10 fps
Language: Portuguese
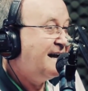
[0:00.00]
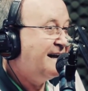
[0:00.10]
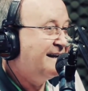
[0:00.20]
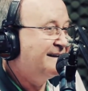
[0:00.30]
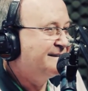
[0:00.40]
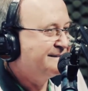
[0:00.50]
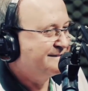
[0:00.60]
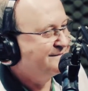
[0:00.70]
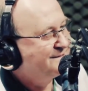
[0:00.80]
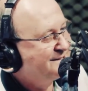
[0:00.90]
É,
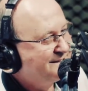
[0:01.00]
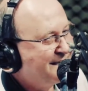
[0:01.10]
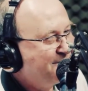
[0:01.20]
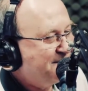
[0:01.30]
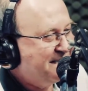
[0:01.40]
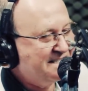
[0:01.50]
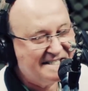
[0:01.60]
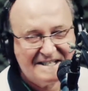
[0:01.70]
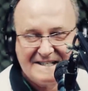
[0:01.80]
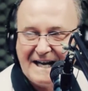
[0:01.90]
sempre se
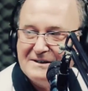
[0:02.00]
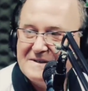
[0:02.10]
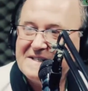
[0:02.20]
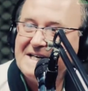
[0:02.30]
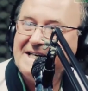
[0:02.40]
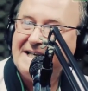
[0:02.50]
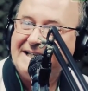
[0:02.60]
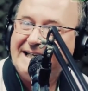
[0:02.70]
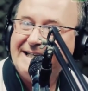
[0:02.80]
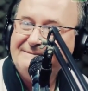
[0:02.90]
diz que está no sangue,
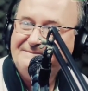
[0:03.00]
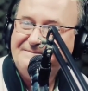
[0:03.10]
né?